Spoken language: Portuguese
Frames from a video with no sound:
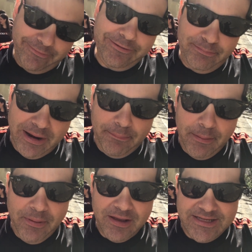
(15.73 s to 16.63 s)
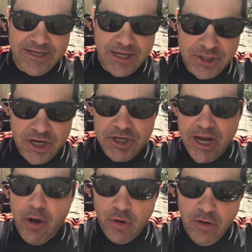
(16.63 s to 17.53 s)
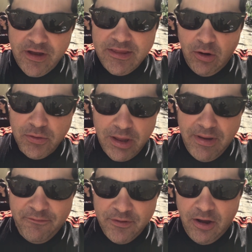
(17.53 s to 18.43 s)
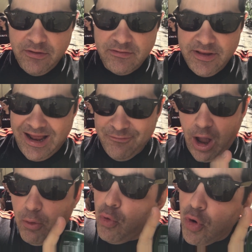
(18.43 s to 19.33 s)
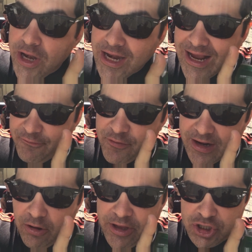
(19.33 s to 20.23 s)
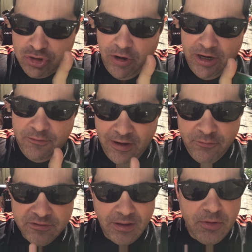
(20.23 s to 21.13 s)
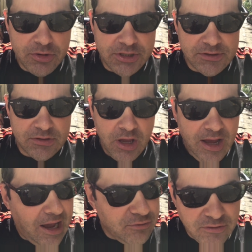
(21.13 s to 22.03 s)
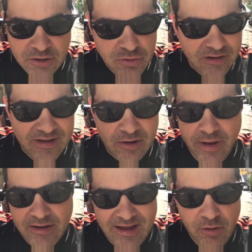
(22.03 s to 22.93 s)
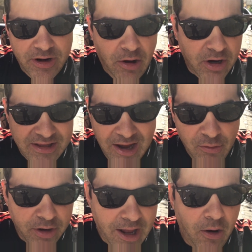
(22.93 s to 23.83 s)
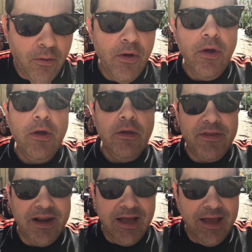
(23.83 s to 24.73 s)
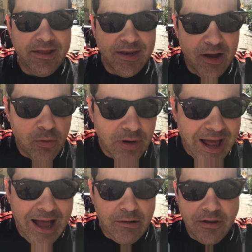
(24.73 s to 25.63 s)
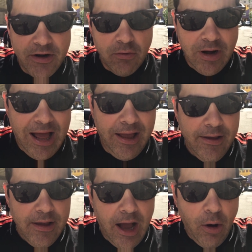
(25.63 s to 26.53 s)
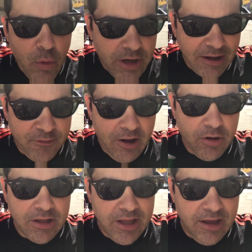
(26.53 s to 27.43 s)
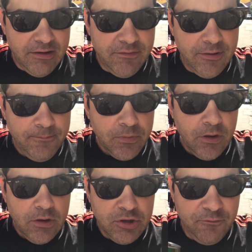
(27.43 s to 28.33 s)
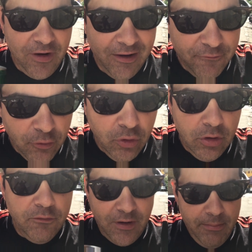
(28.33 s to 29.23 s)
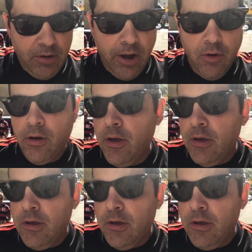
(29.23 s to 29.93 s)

Mas parar pra pensar direitinho, a gente ganhou 91 também a final em cima dele. A única final da história de Fla-Flu, sabiam disso? As outras todas eram hexagonal, octagonal, tri, é, triangular, quadrangular, a única final que teve de Fla-Flu, o Flamengo ganhou.